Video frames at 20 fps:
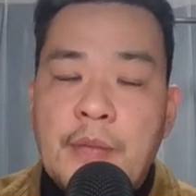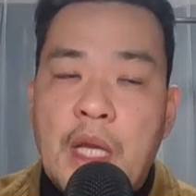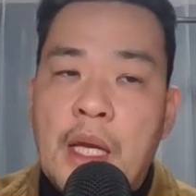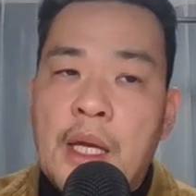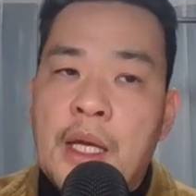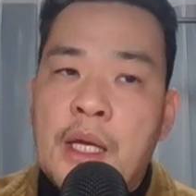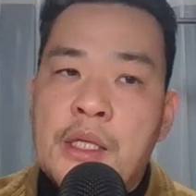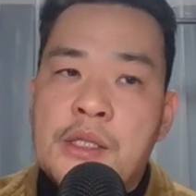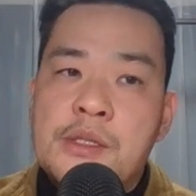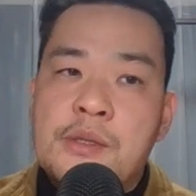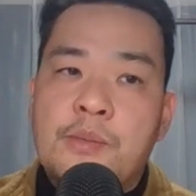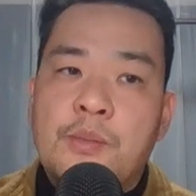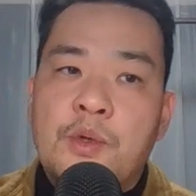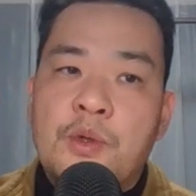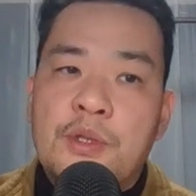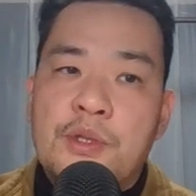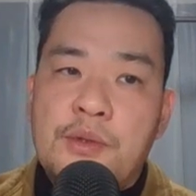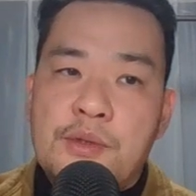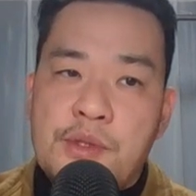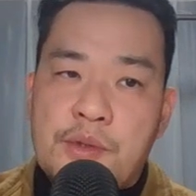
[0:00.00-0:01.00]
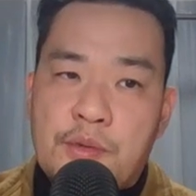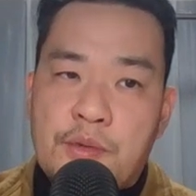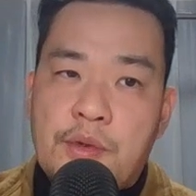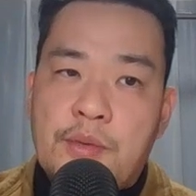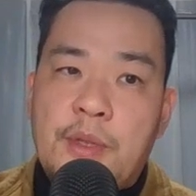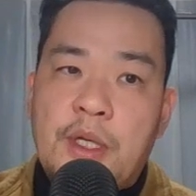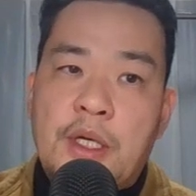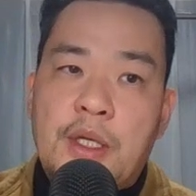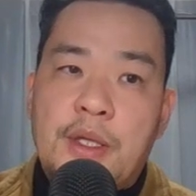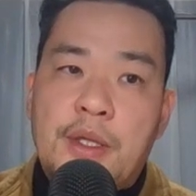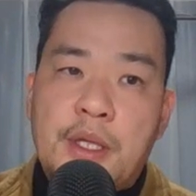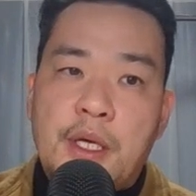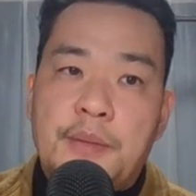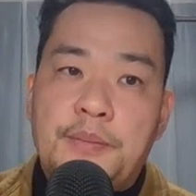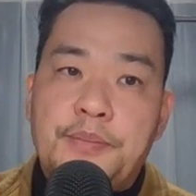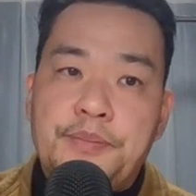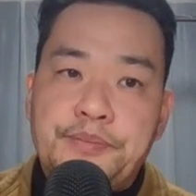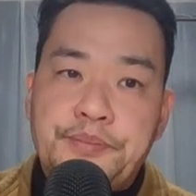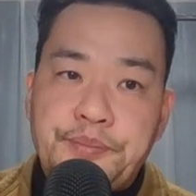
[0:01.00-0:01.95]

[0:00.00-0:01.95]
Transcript: えー、もう一つの言葉があって